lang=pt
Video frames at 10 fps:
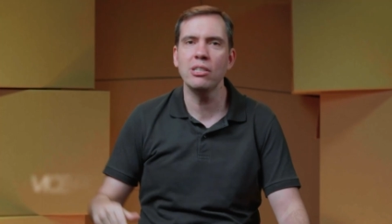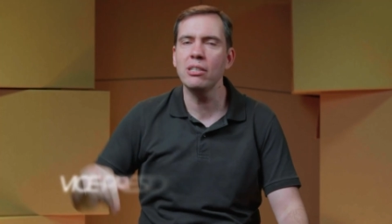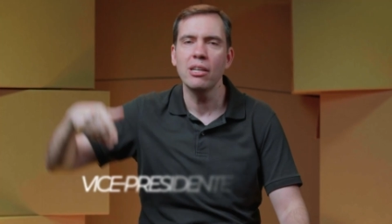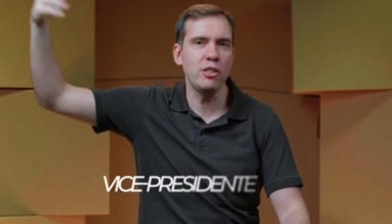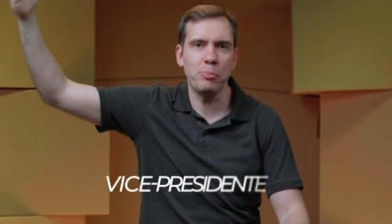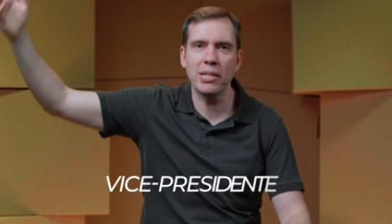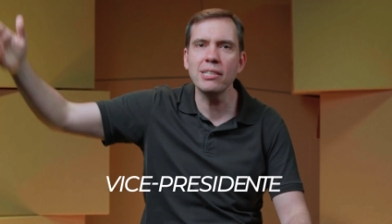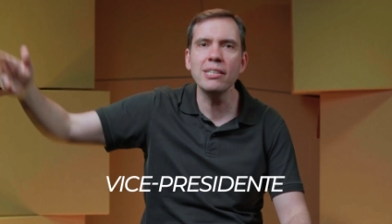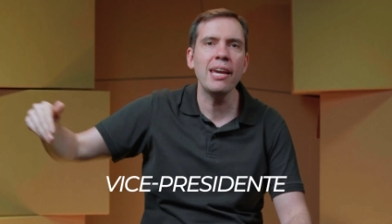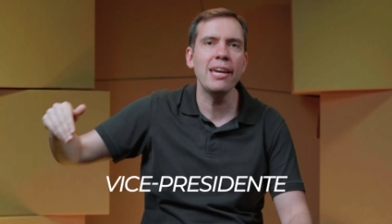de
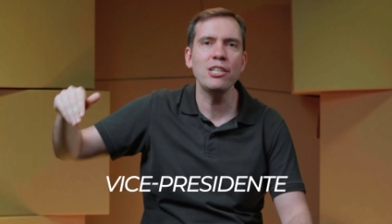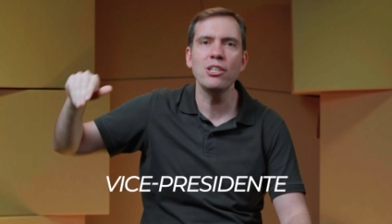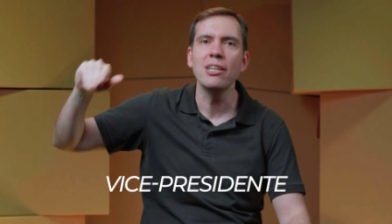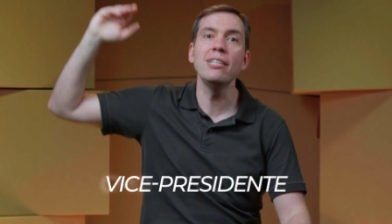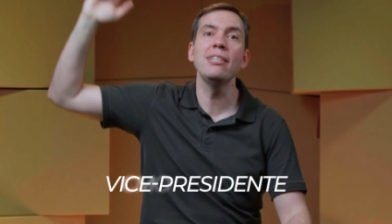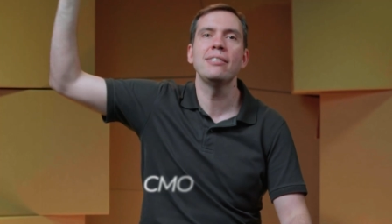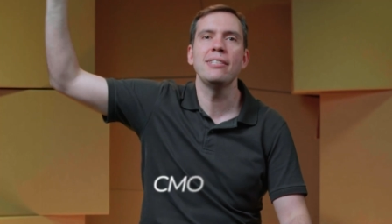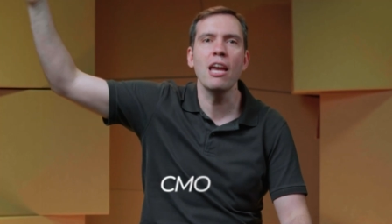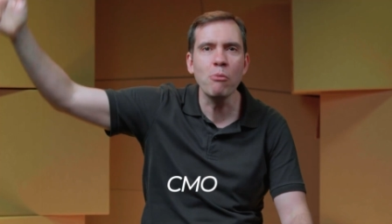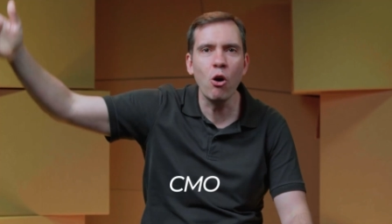vice-presidente, de
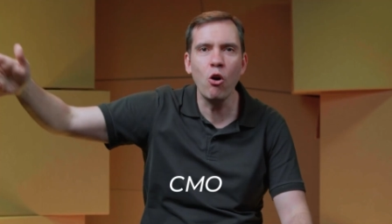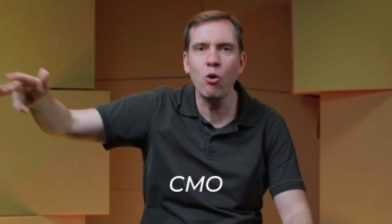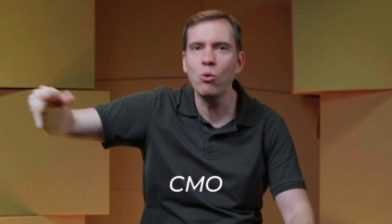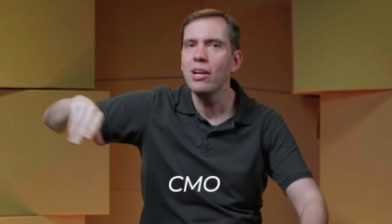CMO,